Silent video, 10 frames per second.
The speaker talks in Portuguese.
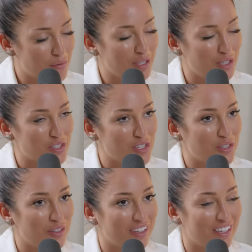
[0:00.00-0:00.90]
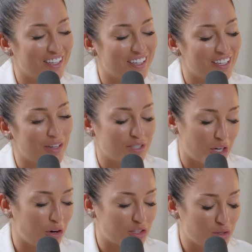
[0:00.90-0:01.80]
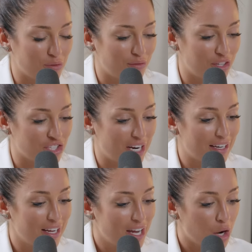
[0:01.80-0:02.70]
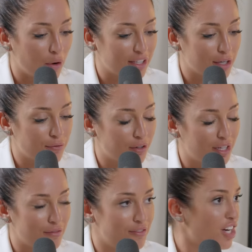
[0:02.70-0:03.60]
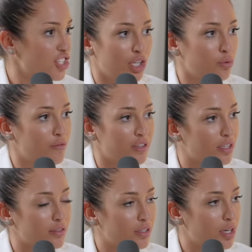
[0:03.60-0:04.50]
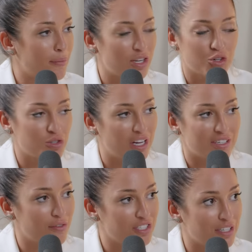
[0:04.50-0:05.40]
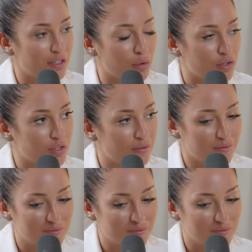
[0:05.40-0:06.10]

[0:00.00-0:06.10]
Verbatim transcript: Como é lógico. E eu sei que gostas muito de viajar. Qual é que foi a viagem da tua vida? O que mais gostaste de fazer até hoje?